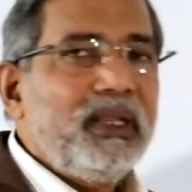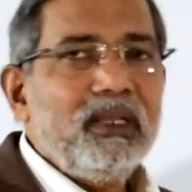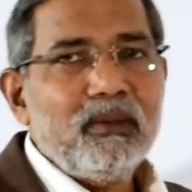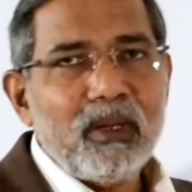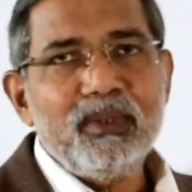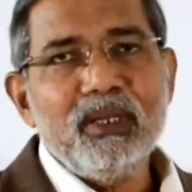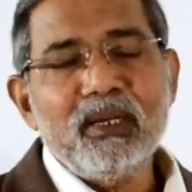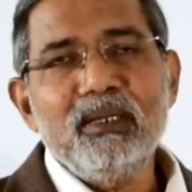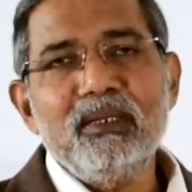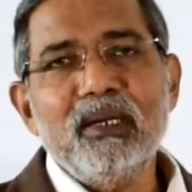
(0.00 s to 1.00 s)
तो मैंने
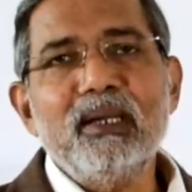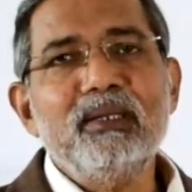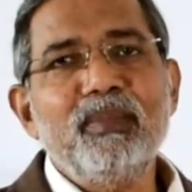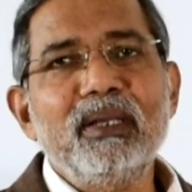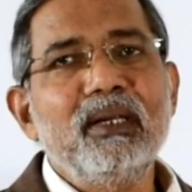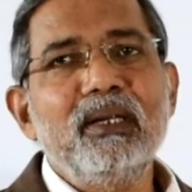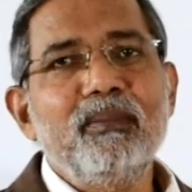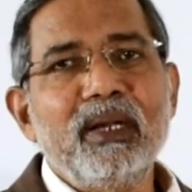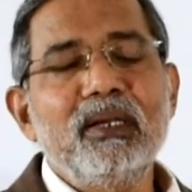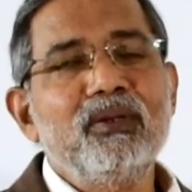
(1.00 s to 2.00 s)
जवाब दिया कि चार से
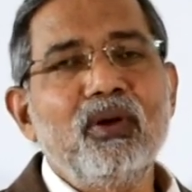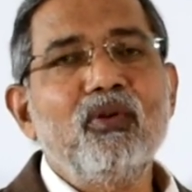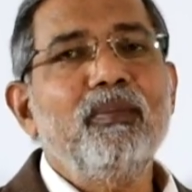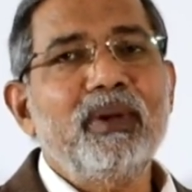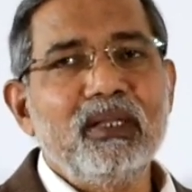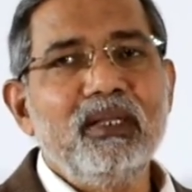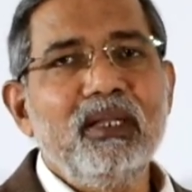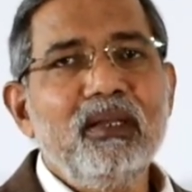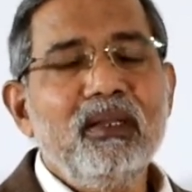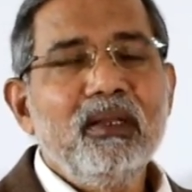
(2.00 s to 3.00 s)
पाँच घंटे प्रैक्टिस करोगे
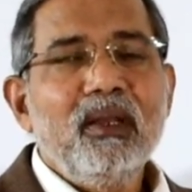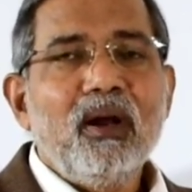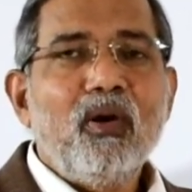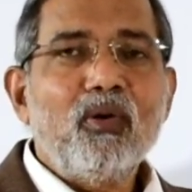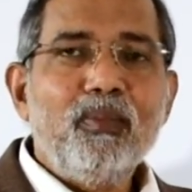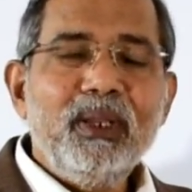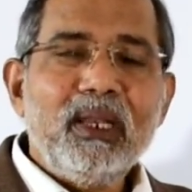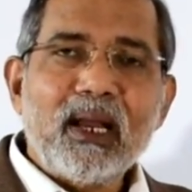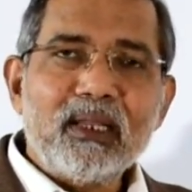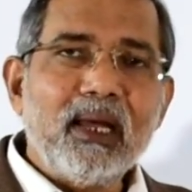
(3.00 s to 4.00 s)
प्रतिदिन
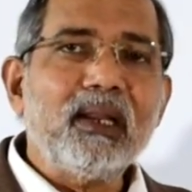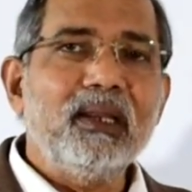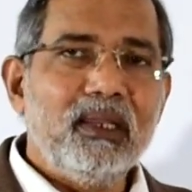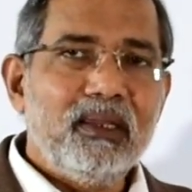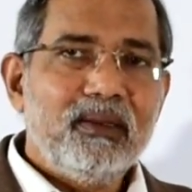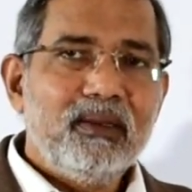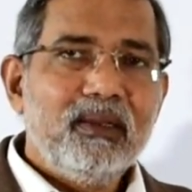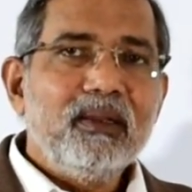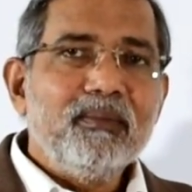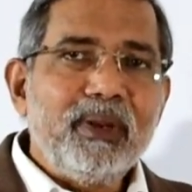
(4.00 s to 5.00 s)
और वो भी लगातार नहीं